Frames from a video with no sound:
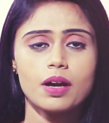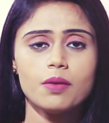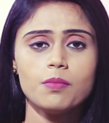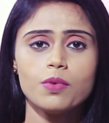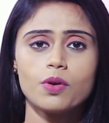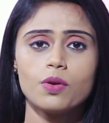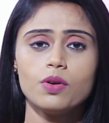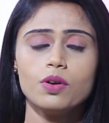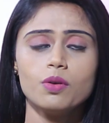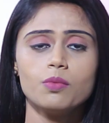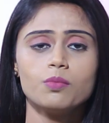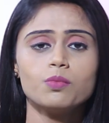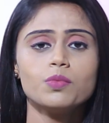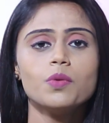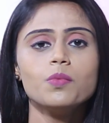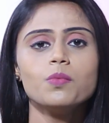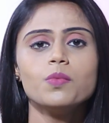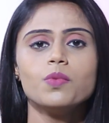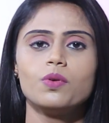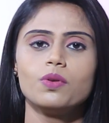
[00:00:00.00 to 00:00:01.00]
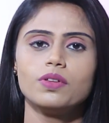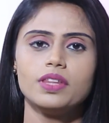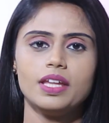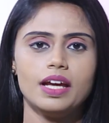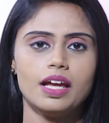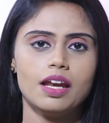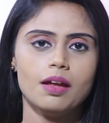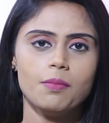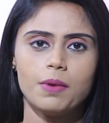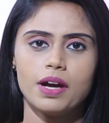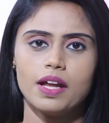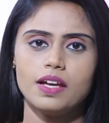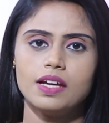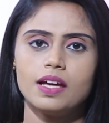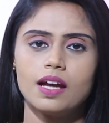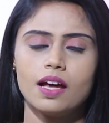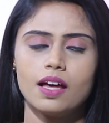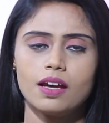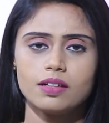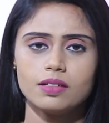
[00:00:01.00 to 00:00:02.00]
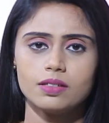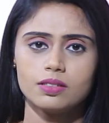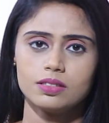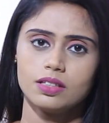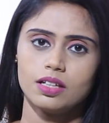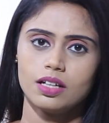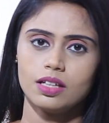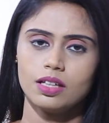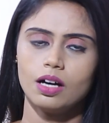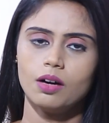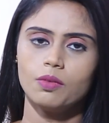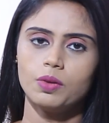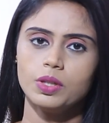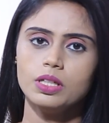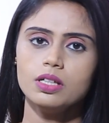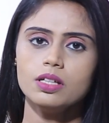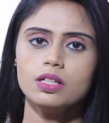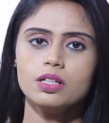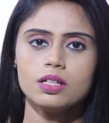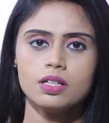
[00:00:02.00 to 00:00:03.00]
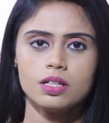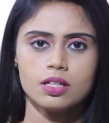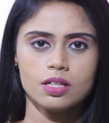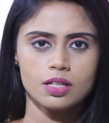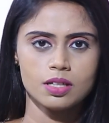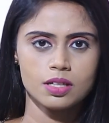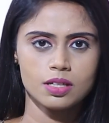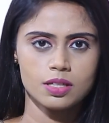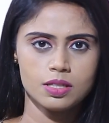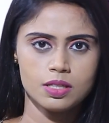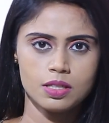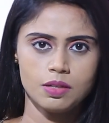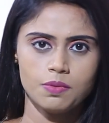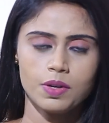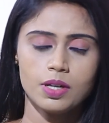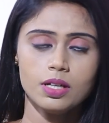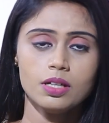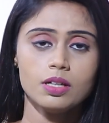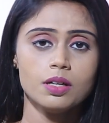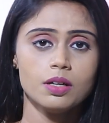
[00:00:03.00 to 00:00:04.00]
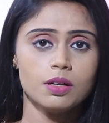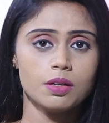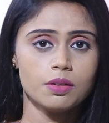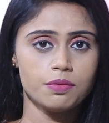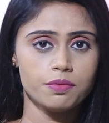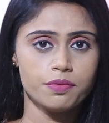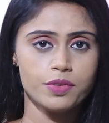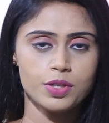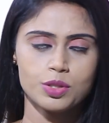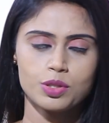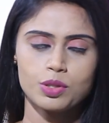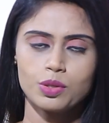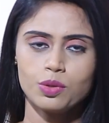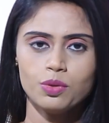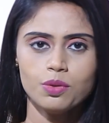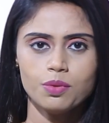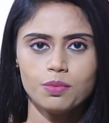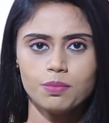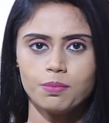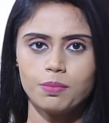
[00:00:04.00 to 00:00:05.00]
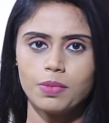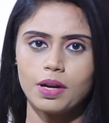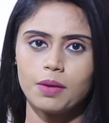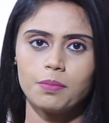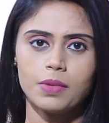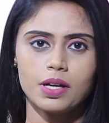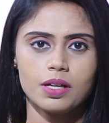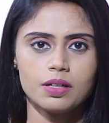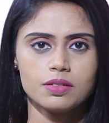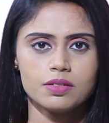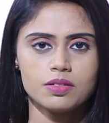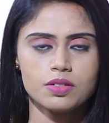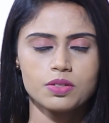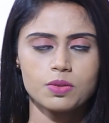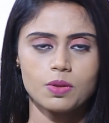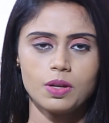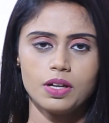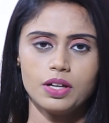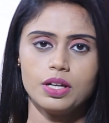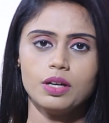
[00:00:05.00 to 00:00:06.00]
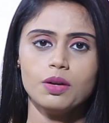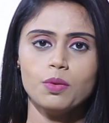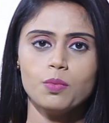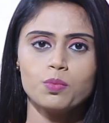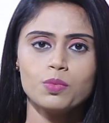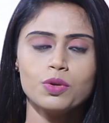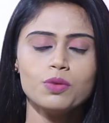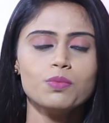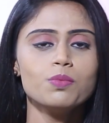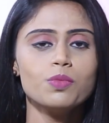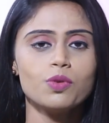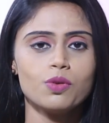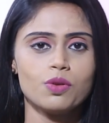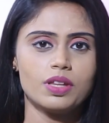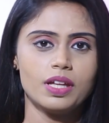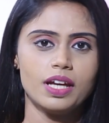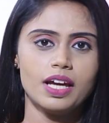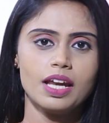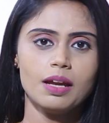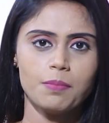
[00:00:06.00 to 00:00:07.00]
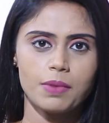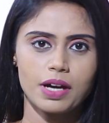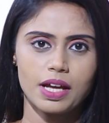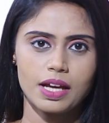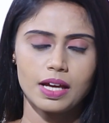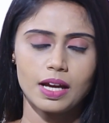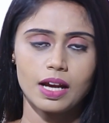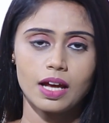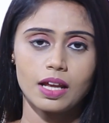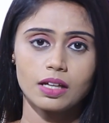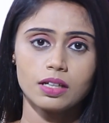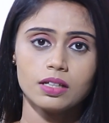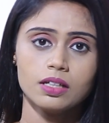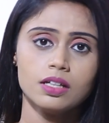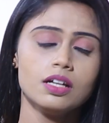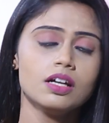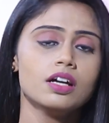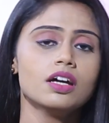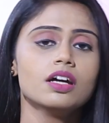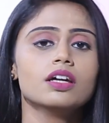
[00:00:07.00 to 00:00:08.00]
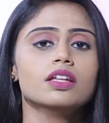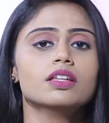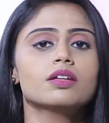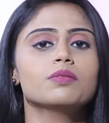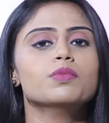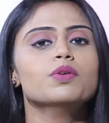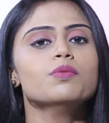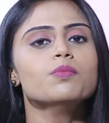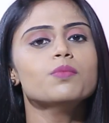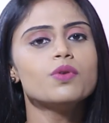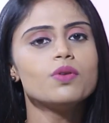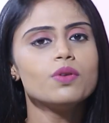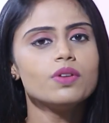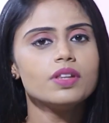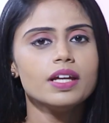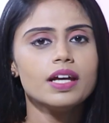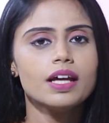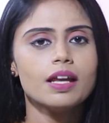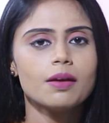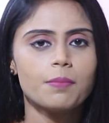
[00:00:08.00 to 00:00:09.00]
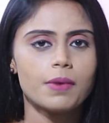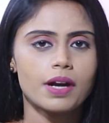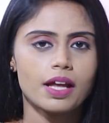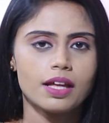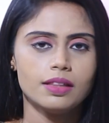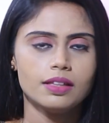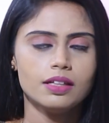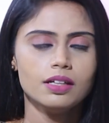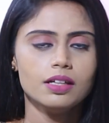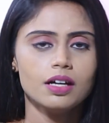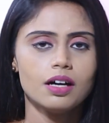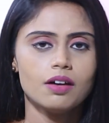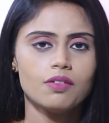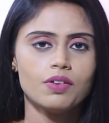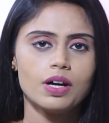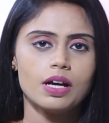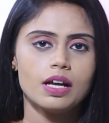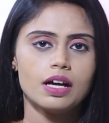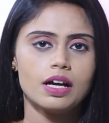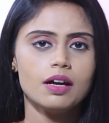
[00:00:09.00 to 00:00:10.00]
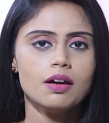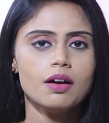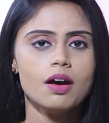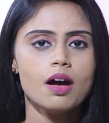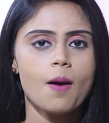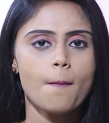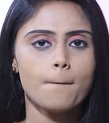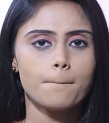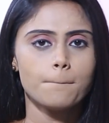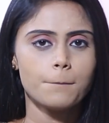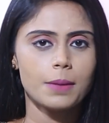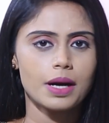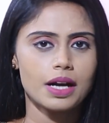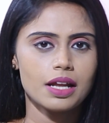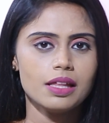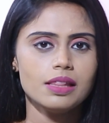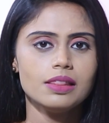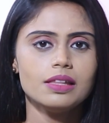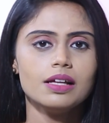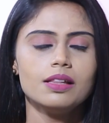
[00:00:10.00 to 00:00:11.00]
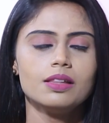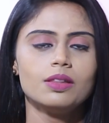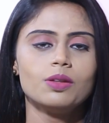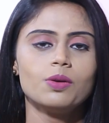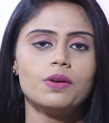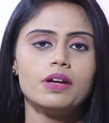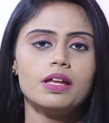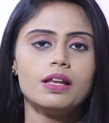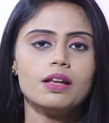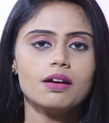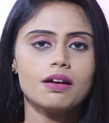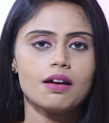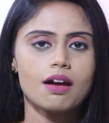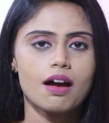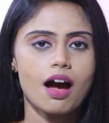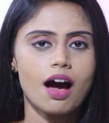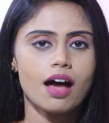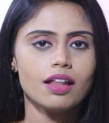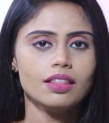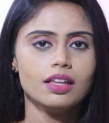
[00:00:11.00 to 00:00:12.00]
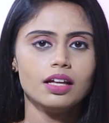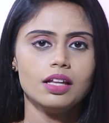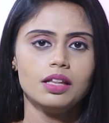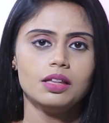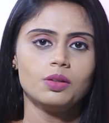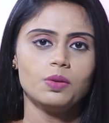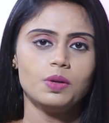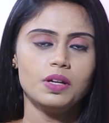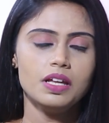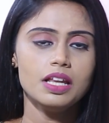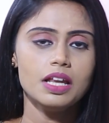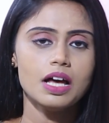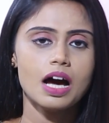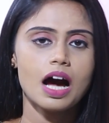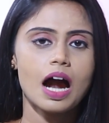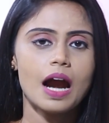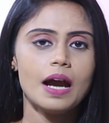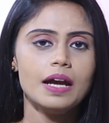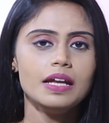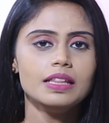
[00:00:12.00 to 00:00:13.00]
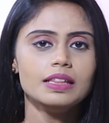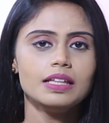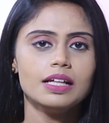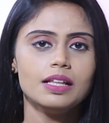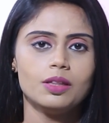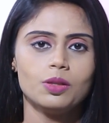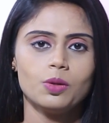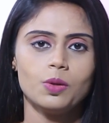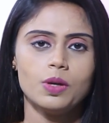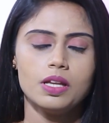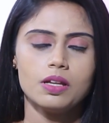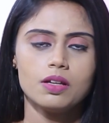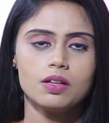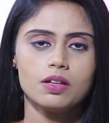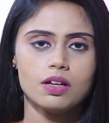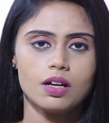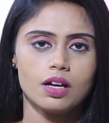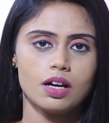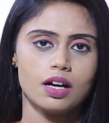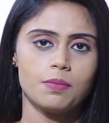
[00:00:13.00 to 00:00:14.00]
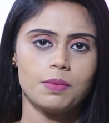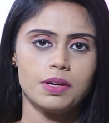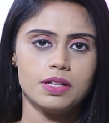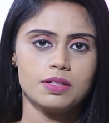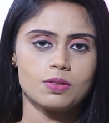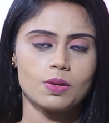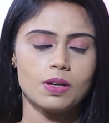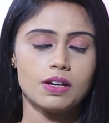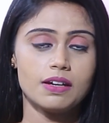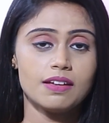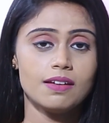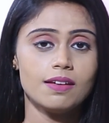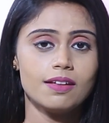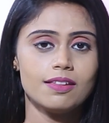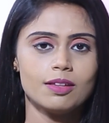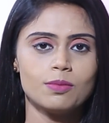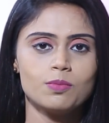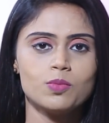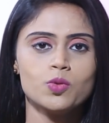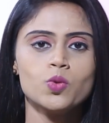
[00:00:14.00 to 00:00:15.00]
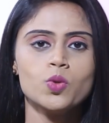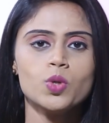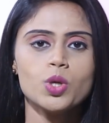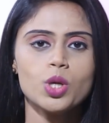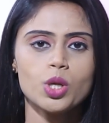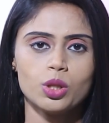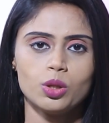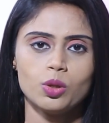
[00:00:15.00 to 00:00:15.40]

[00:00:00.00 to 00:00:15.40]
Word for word: பரம்பொருள் மும்மூர்த்திகளை படைக்கிறார் அதாவது சிவன் விஷ்ணு பிரம்மன் சொல்லிட்டு மும்மூர்த்திகளை படைக்கிறார் இந்த மும்மூர்த்திகளை படைத்து அவங்களுக்கு படைத்தல் தொழில் காத்தல் தொழில் அழித்தல் தொழில் அப்படின்னு சொல்லிட்டு இந்த மூன்று